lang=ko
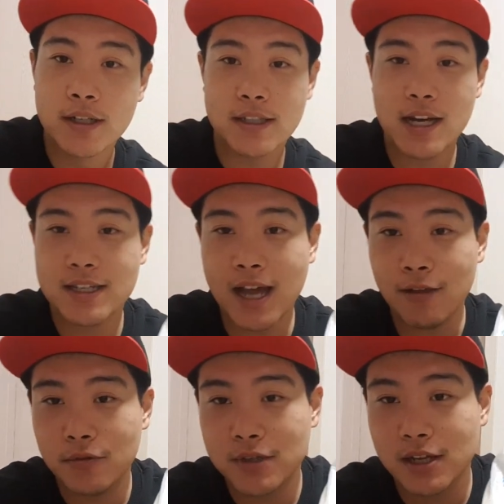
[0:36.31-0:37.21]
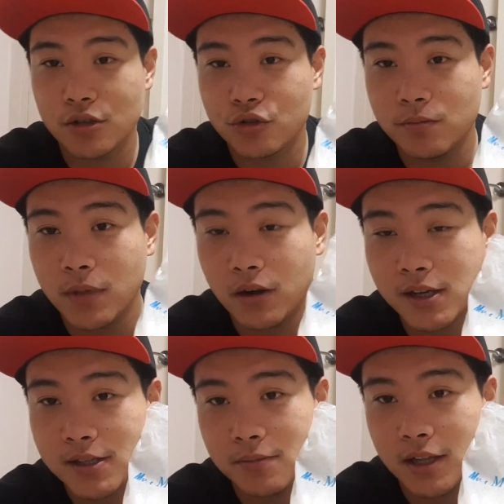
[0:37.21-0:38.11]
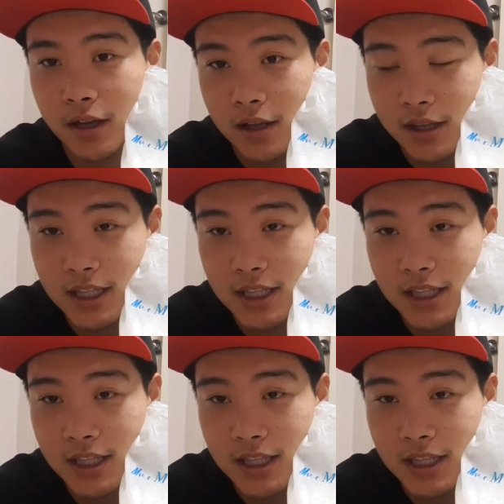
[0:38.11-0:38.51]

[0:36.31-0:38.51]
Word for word: 제가 사무사를 준비해 왔습니다